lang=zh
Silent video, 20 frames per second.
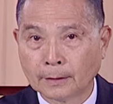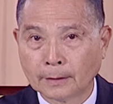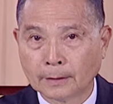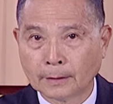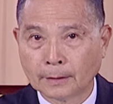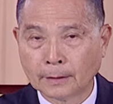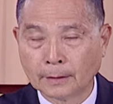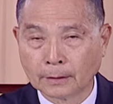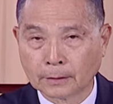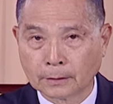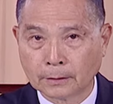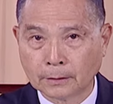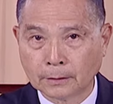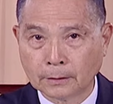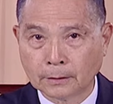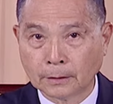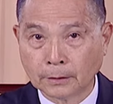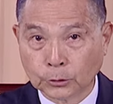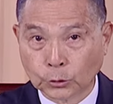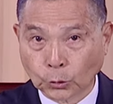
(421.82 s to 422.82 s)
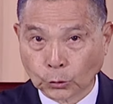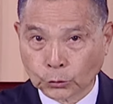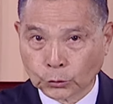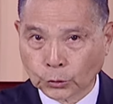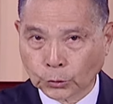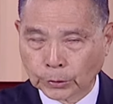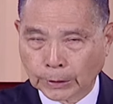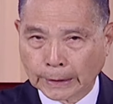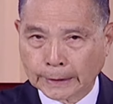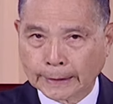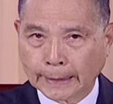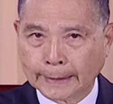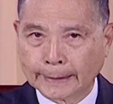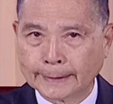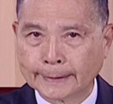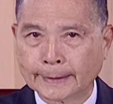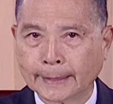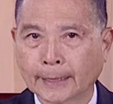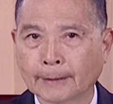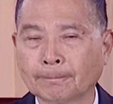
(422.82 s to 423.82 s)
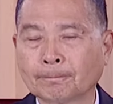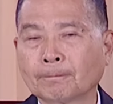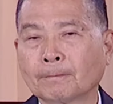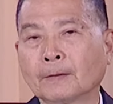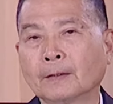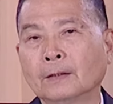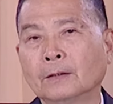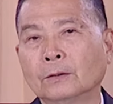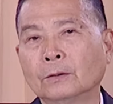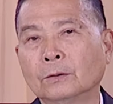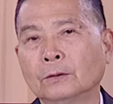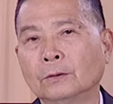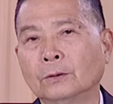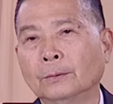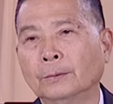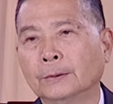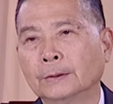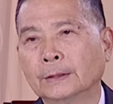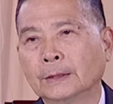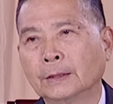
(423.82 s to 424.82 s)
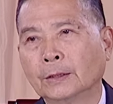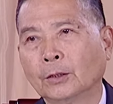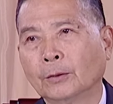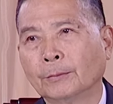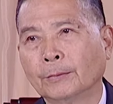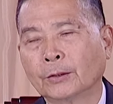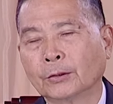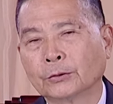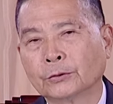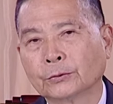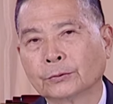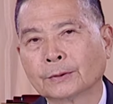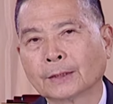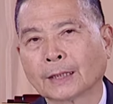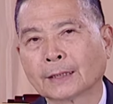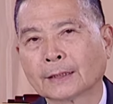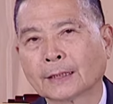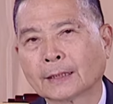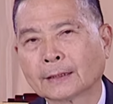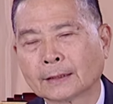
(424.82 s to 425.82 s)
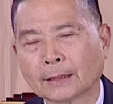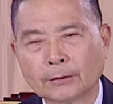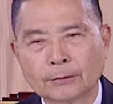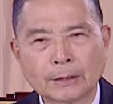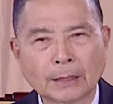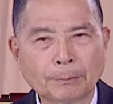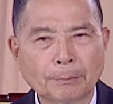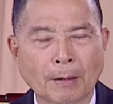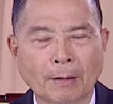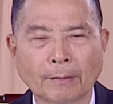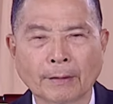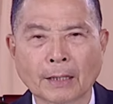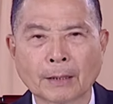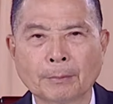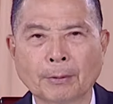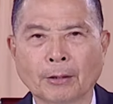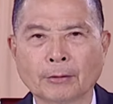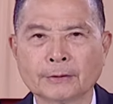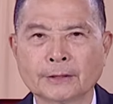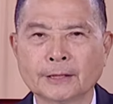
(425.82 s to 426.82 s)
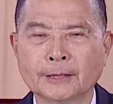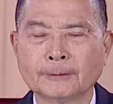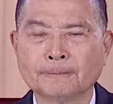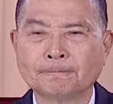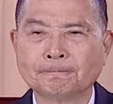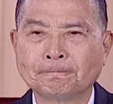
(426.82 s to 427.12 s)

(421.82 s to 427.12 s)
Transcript: 那隔桌的人又瞪他一下，父母亲又没有阻挡他，他又在跑来跑去。